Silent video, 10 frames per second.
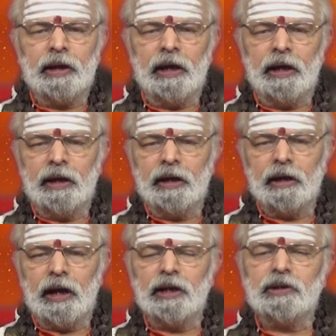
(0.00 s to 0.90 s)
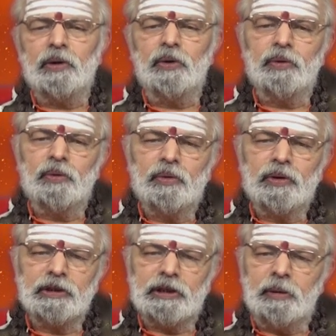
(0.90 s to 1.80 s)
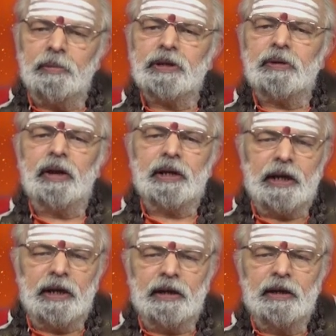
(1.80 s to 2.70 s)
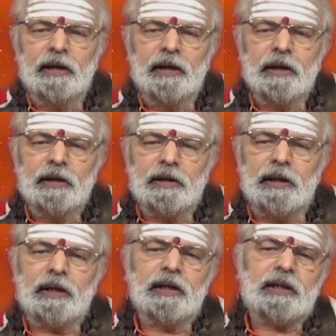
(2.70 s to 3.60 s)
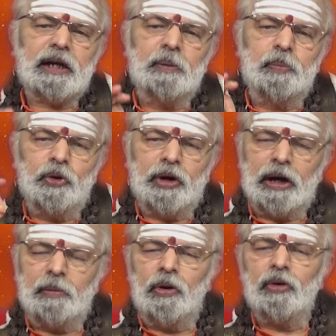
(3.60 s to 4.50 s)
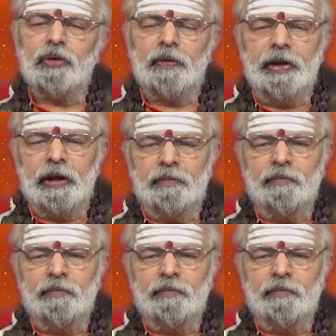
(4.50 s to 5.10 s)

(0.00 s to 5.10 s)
ఈ రాశిలో జన్మించిన వారికి థిక్ స్కై బ్లూ కలర్ బాగుంటుంది